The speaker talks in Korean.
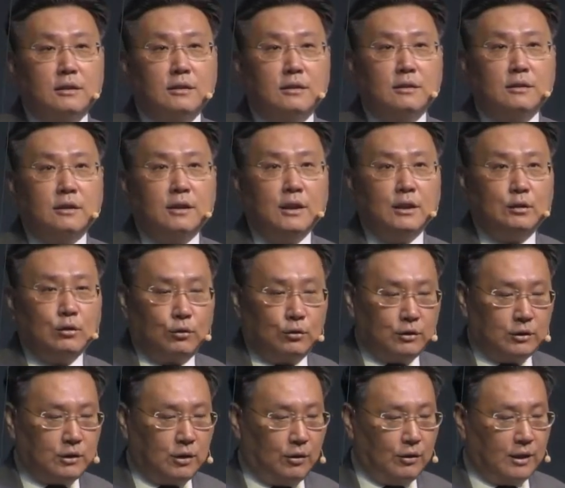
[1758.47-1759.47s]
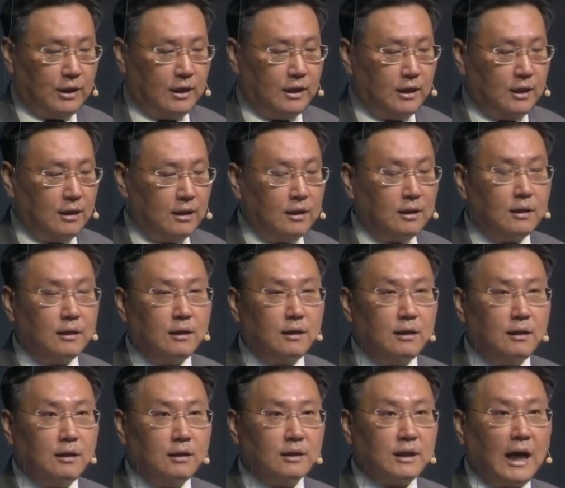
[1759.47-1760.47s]
의도는 선하나
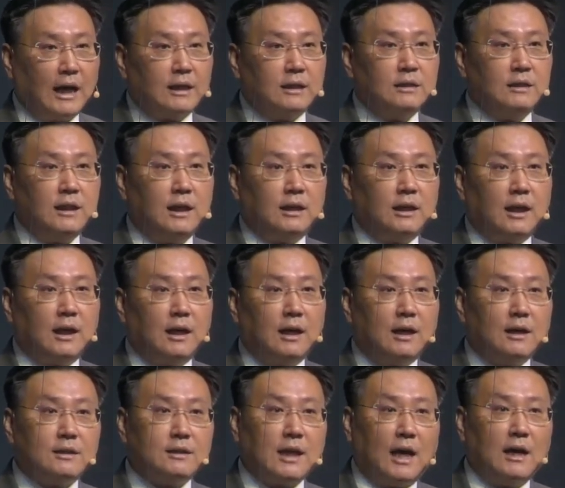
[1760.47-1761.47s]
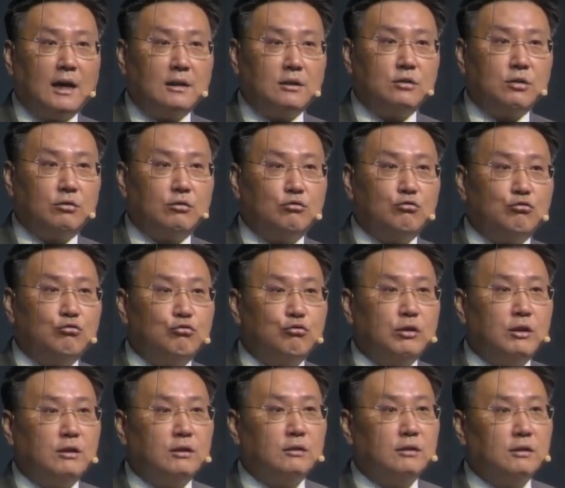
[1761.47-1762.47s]
다른 이에게 상처를 줄 수
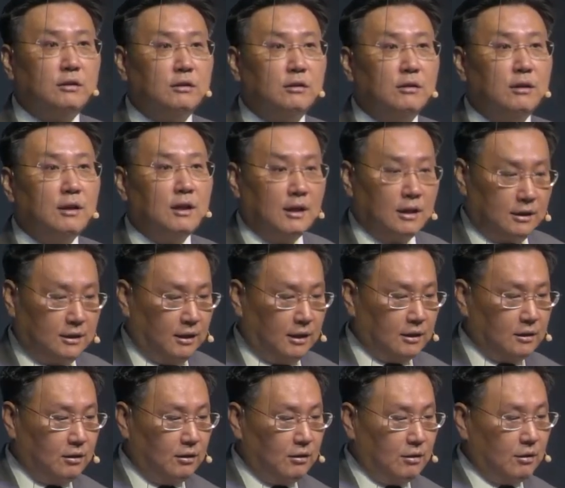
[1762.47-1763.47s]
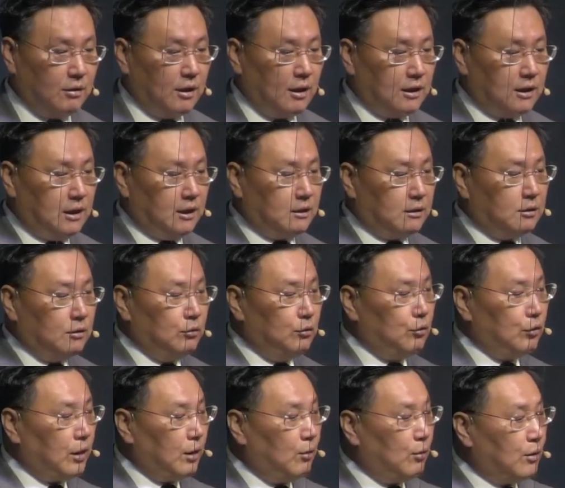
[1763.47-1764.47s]
있거든요. 그래서 이
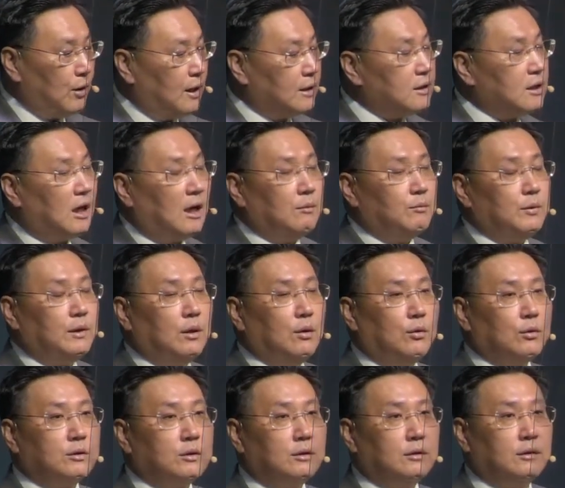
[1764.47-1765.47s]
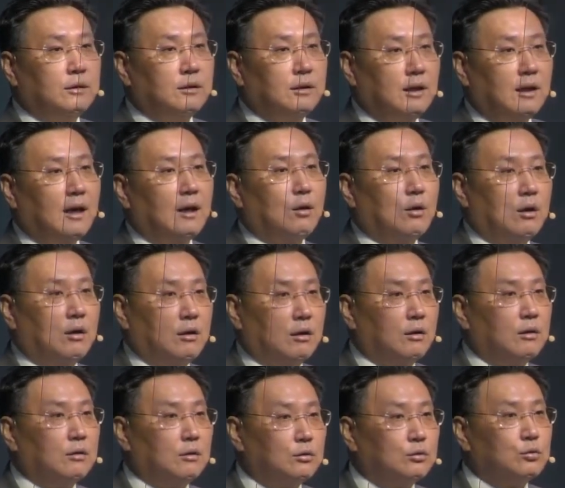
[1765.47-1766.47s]
긍휼의 옷과 자비의 옷은
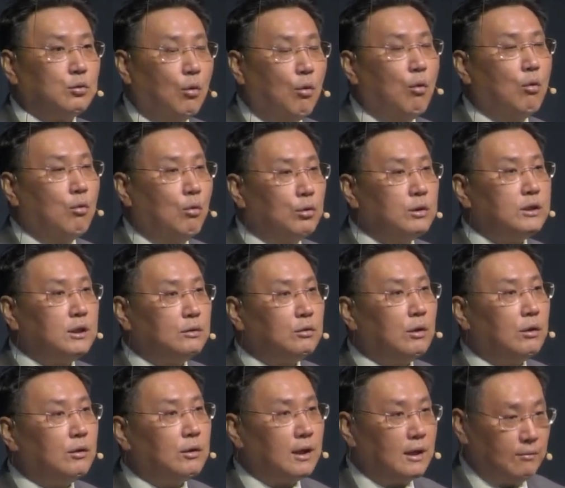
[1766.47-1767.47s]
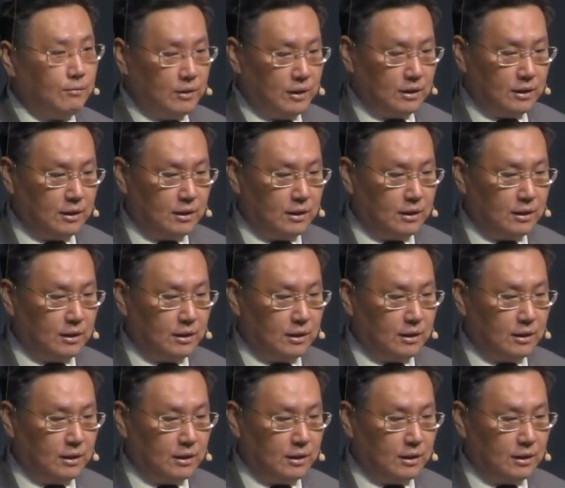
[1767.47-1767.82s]
속옷이 되어야 합니다.